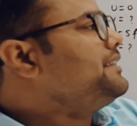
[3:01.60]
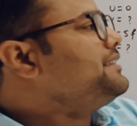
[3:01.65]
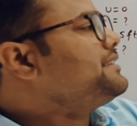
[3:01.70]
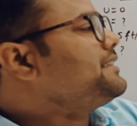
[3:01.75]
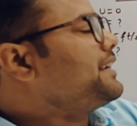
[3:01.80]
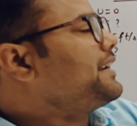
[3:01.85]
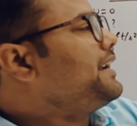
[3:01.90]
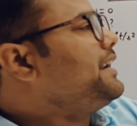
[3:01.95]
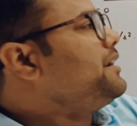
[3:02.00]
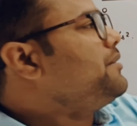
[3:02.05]

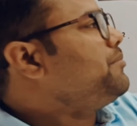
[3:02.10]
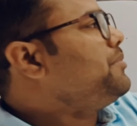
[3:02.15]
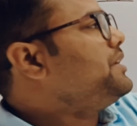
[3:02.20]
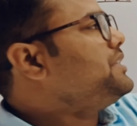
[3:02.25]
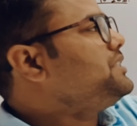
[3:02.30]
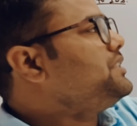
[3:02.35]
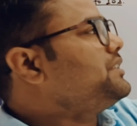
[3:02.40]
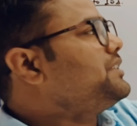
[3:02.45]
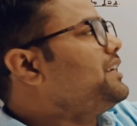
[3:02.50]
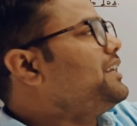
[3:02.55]
टेन
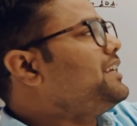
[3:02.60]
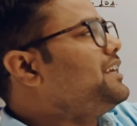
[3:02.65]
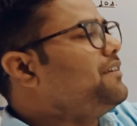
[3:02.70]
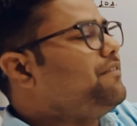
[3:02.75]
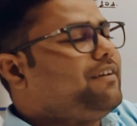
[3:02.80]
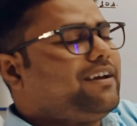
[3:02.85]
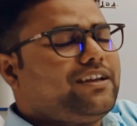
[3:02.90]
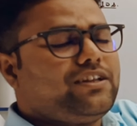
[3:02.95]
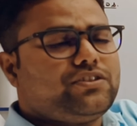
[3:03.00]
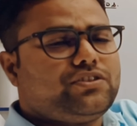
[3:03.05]
सेकेंड पे जितना
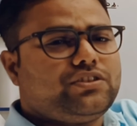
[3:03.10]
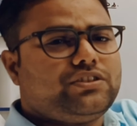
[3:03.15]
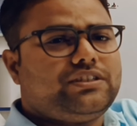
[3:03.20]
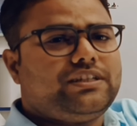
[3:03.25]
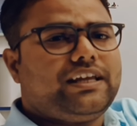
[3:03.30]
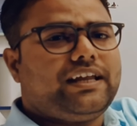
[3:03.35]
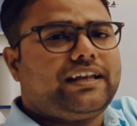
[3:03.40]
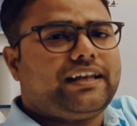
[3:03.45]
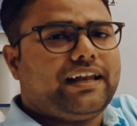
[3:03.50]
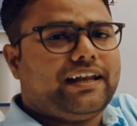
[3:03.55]
ये
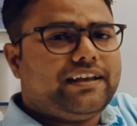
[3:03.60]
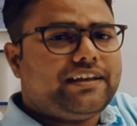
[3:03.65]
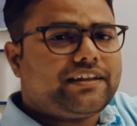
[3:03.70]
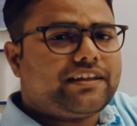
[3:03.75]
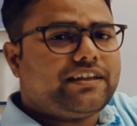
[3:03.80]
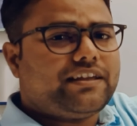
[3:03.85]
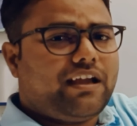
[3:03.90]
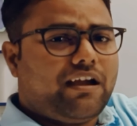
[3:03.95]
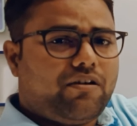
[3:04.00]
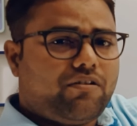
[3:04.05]
वेलोसिटी
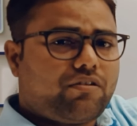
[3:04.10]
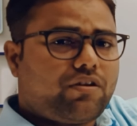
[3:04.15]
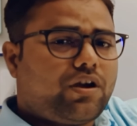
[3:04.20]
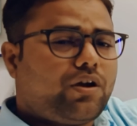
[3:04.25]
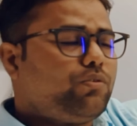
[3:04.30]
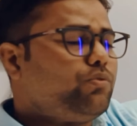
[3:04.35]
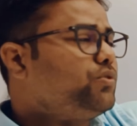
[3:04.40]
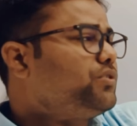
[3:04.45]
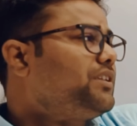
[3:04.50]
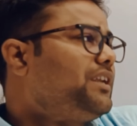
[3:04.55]
अटेंड किया
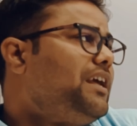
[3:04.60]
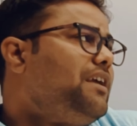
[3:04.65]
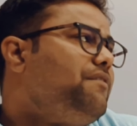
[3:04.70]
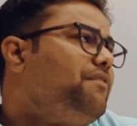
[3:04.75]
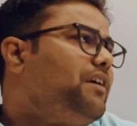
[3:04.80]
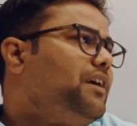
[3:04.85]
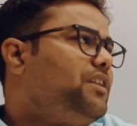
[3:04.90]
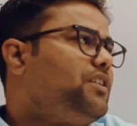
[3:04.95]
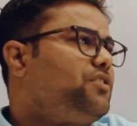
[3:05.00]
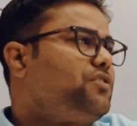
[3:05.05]
होगा उतना
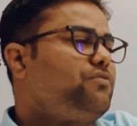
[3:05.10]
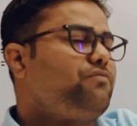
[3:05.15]
ही